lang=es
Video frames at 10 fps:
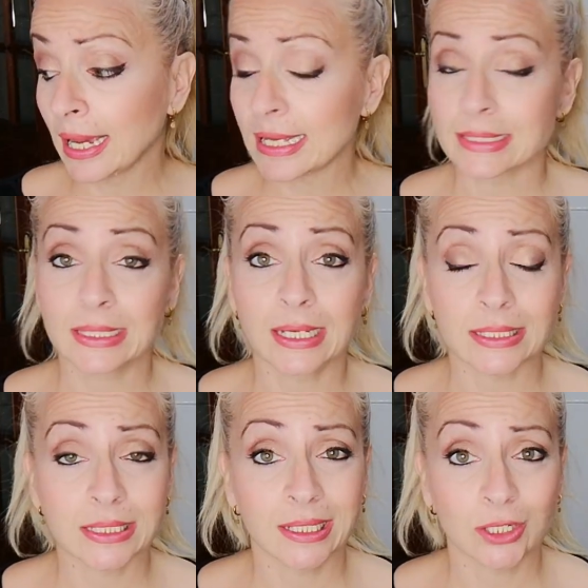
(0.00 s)
Así
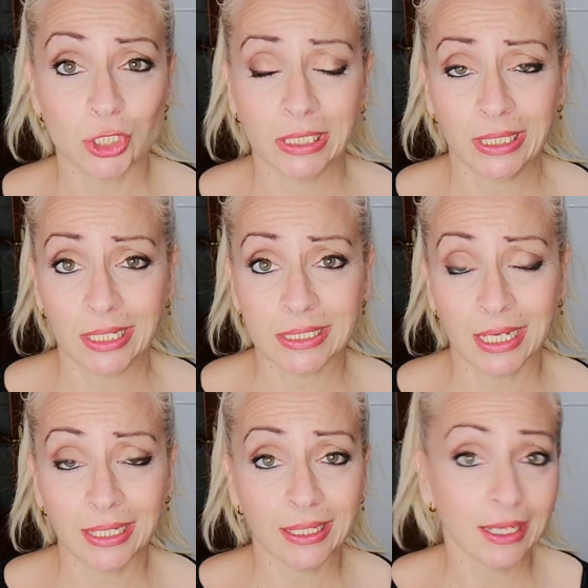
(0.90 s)
que si os
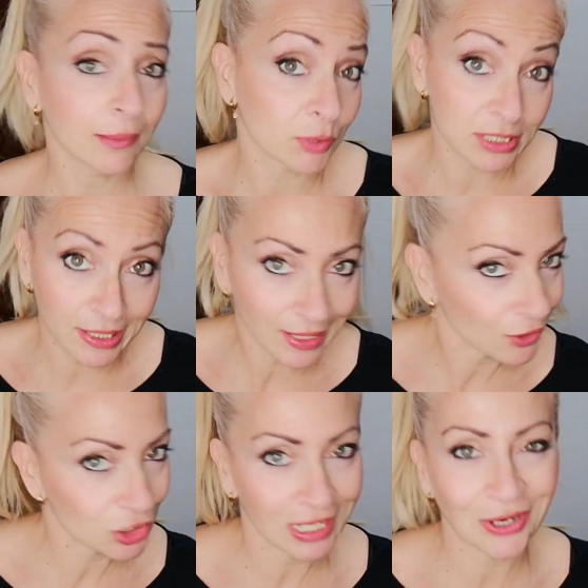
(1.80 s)
interesa, eh, pues
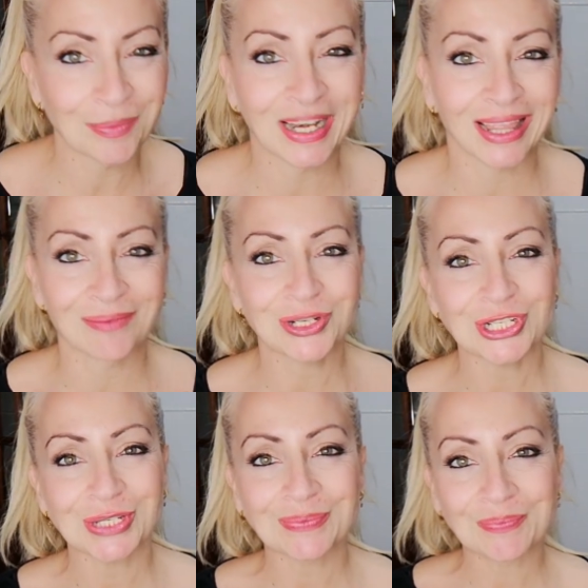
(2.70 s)
quedaros que
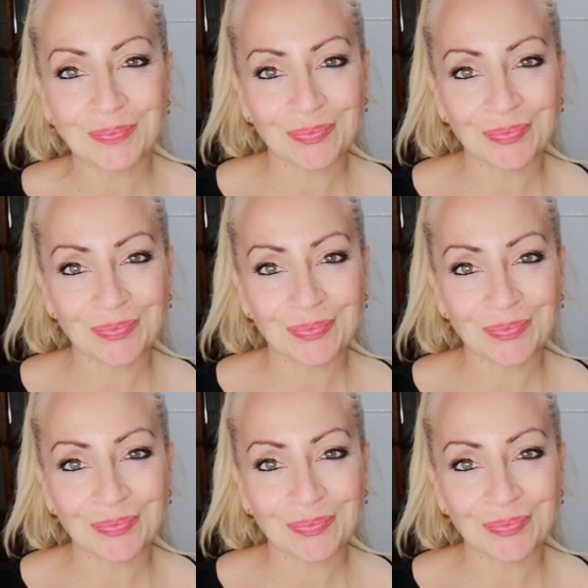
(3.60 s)
comenzamos.